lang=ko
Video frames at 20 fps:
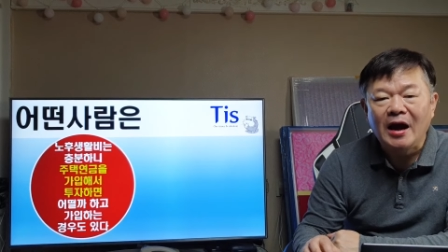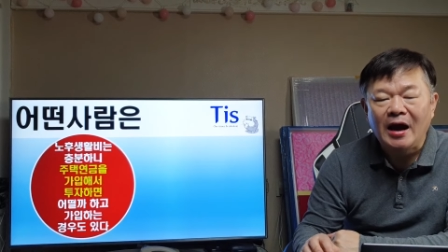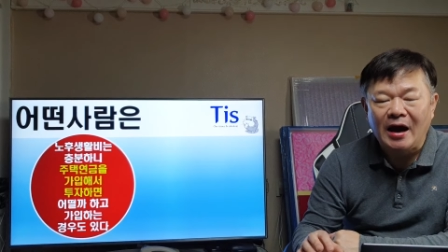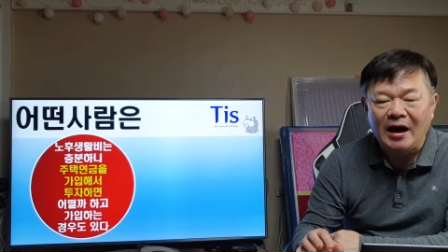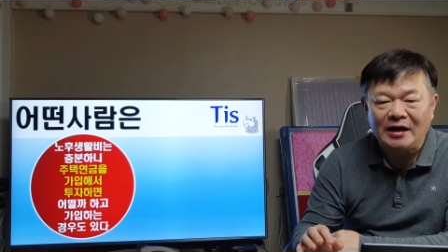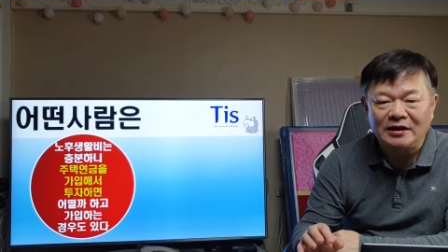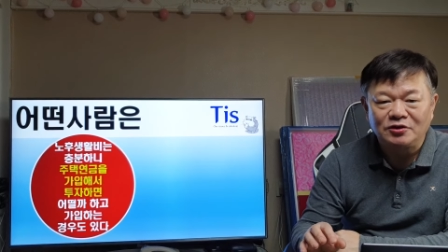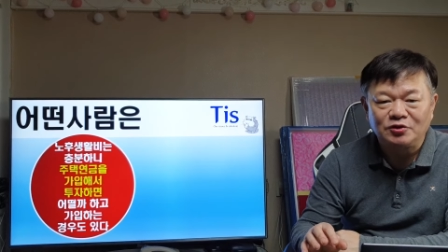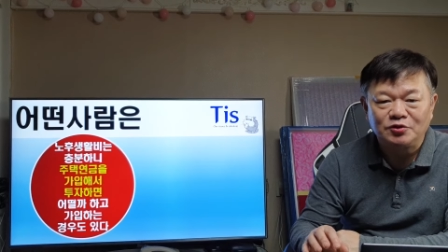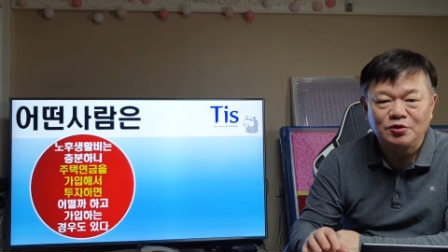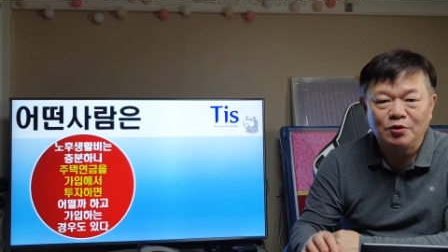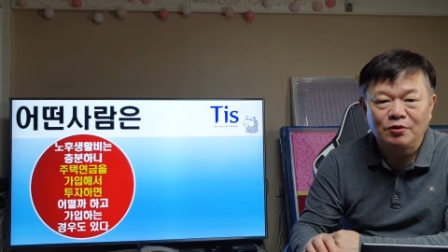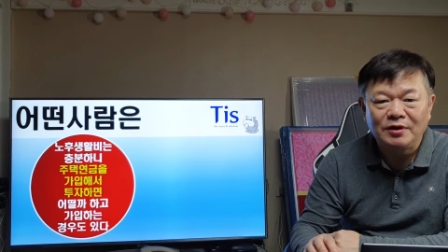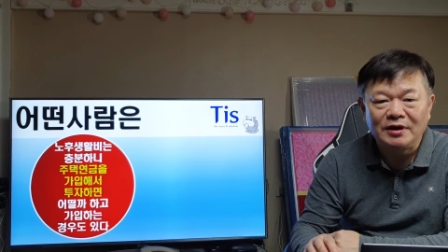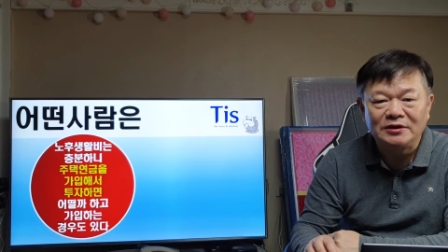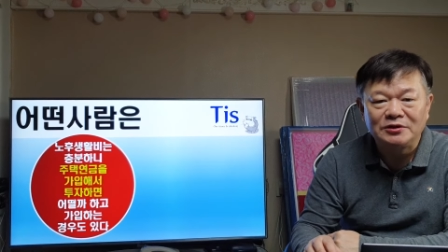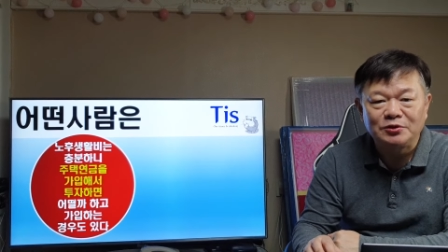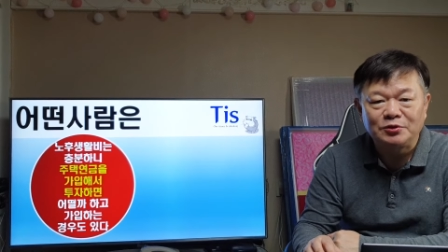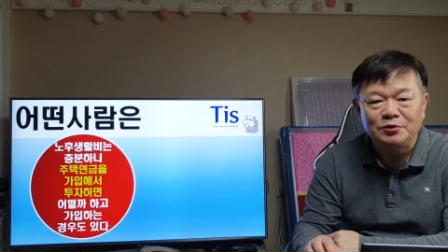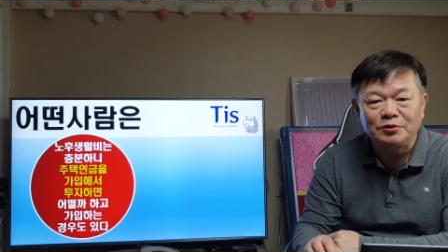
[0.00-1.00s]
아주
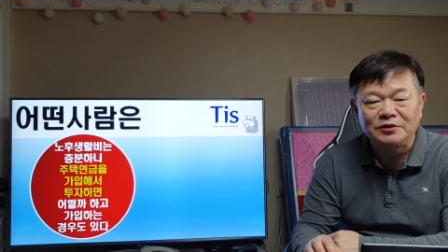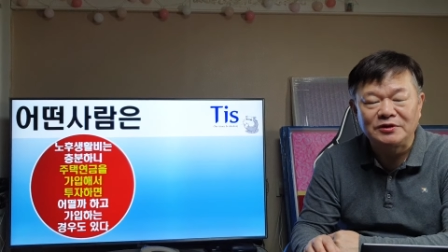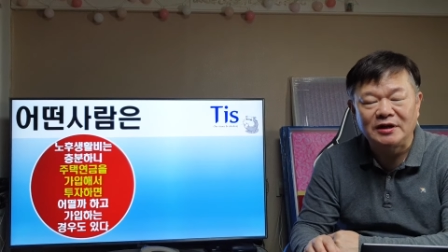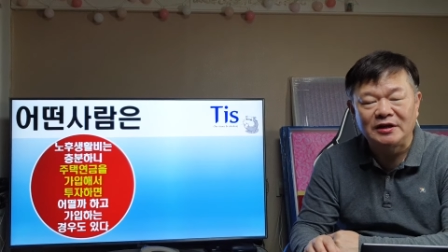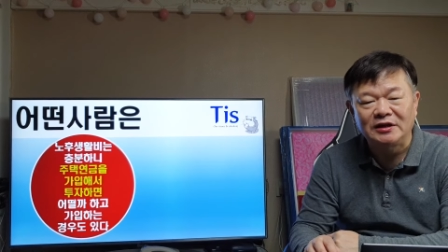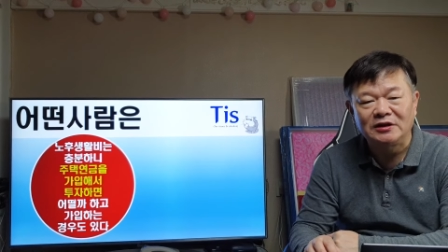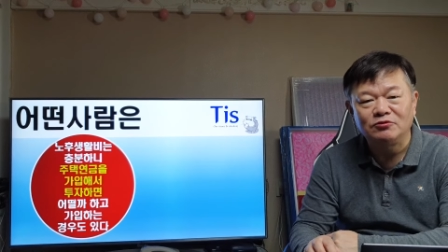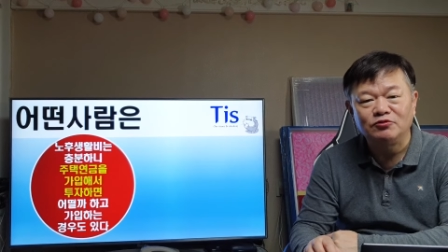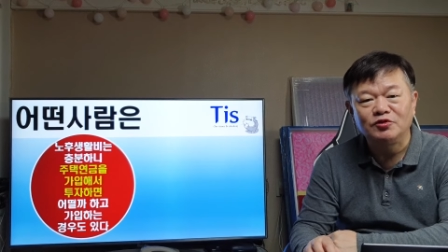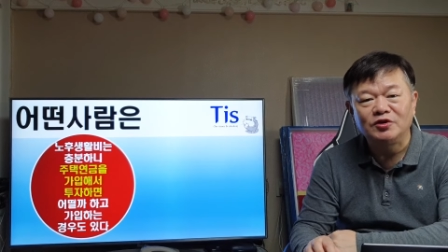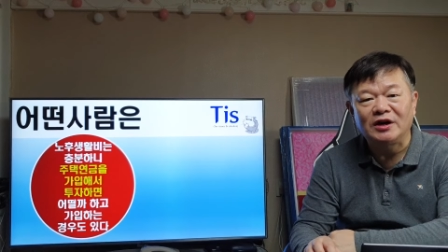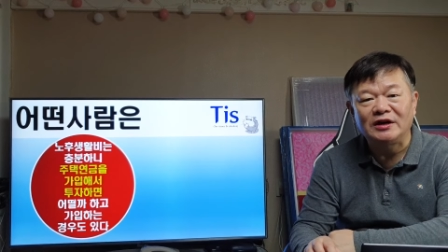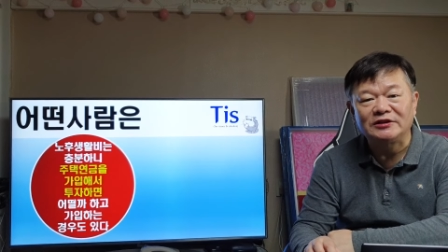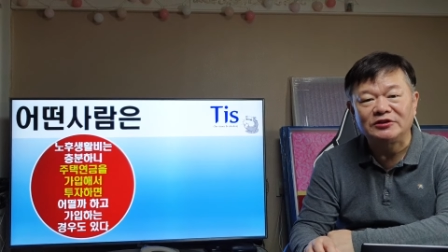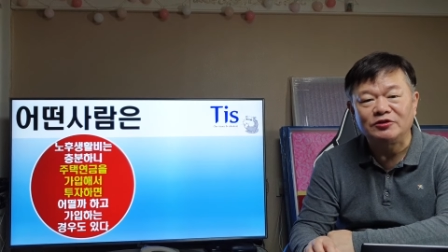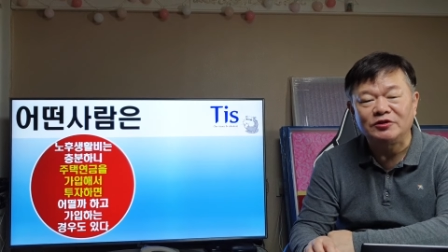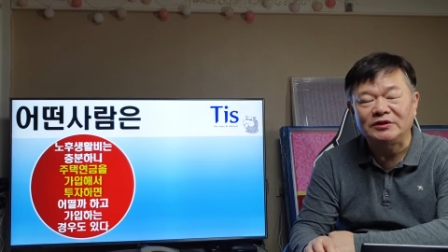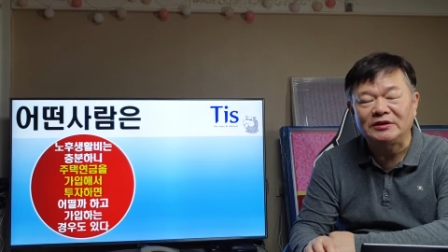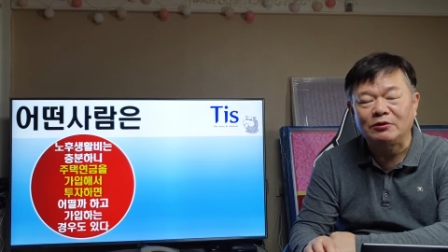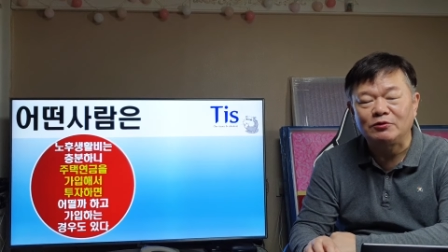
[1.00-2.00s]
효과적으로 자기는 운영할
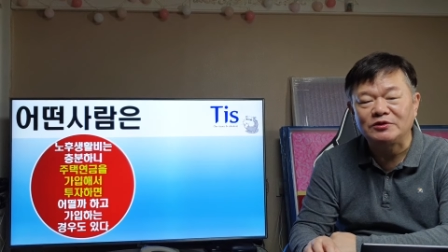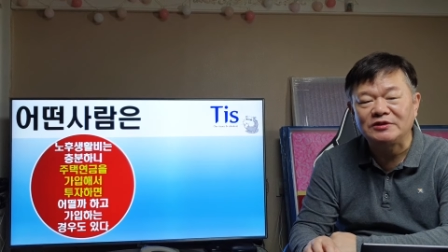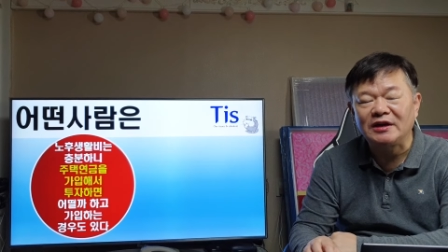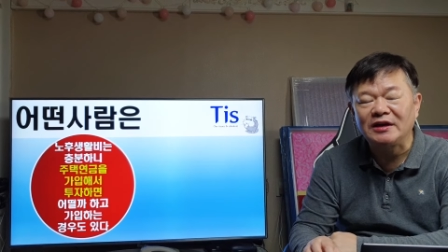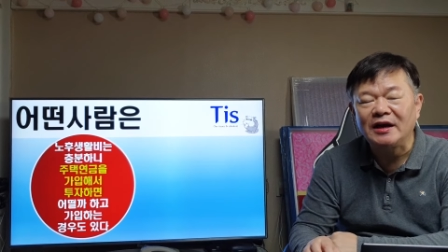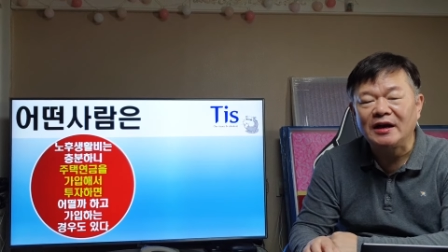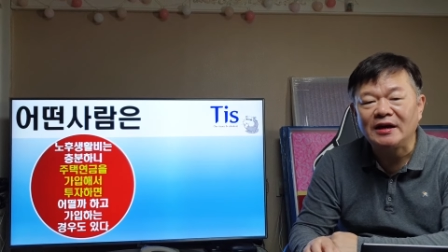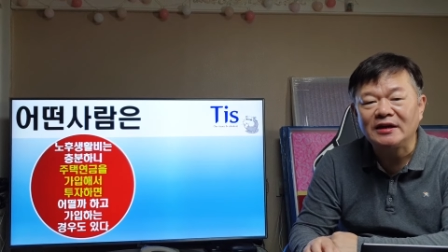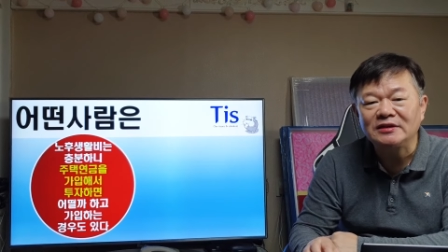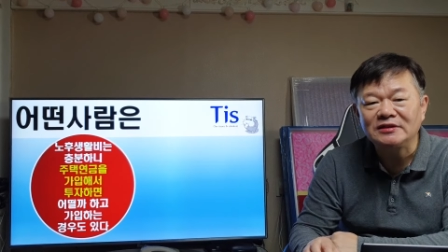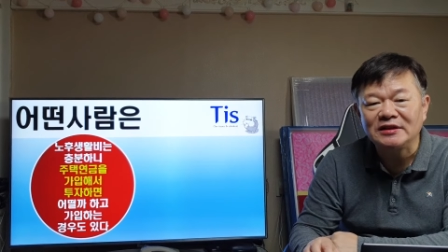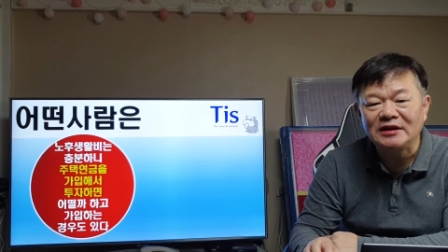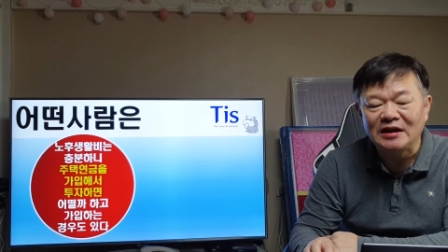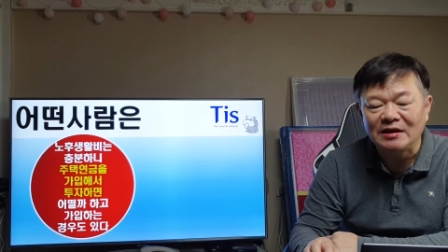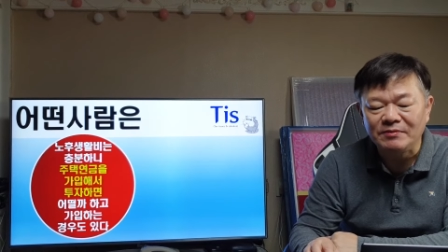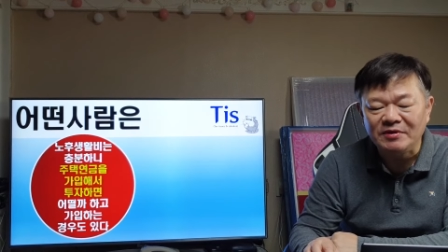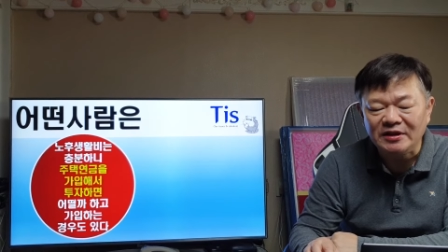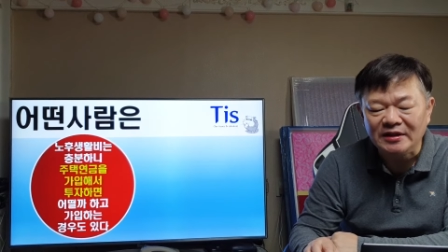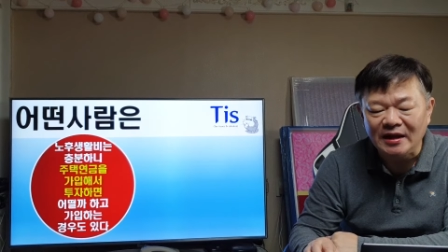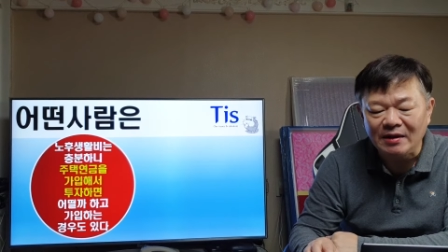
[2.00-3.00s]
수 있다고 생각하는
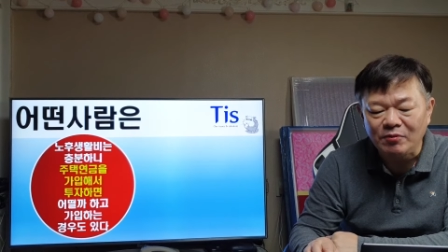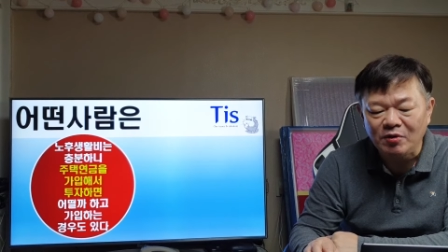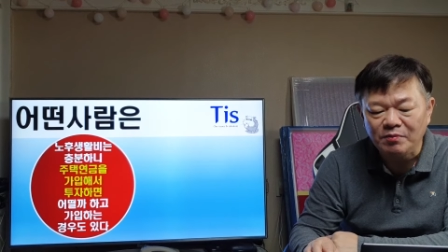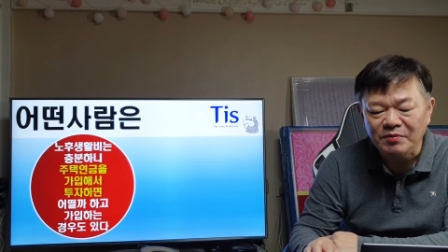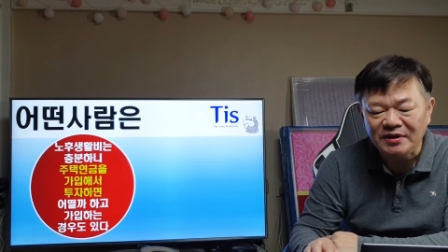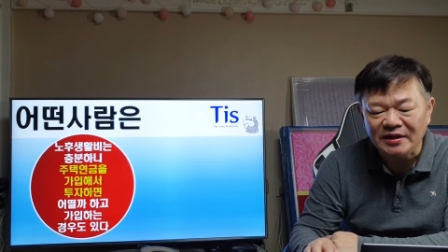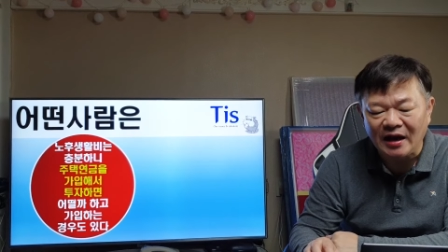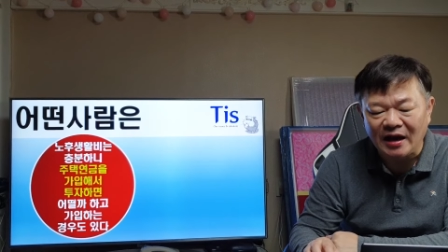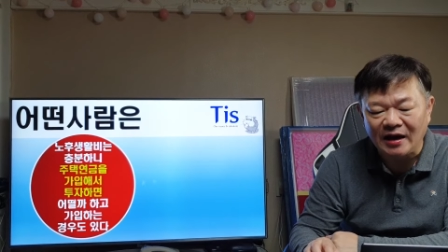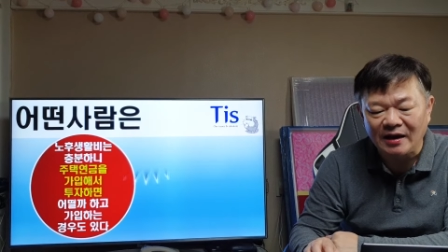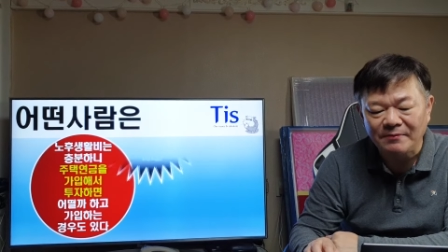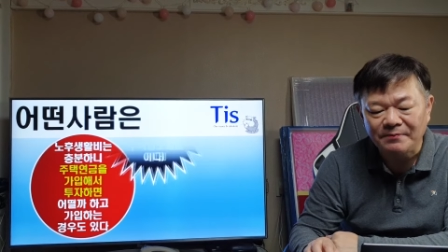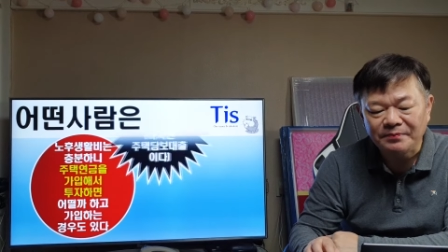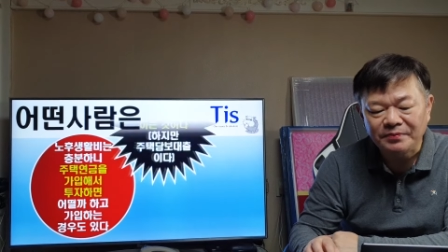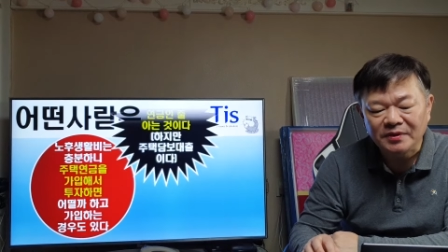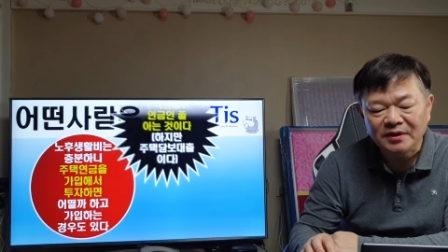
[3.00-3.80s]
사람이 있나 봅니다.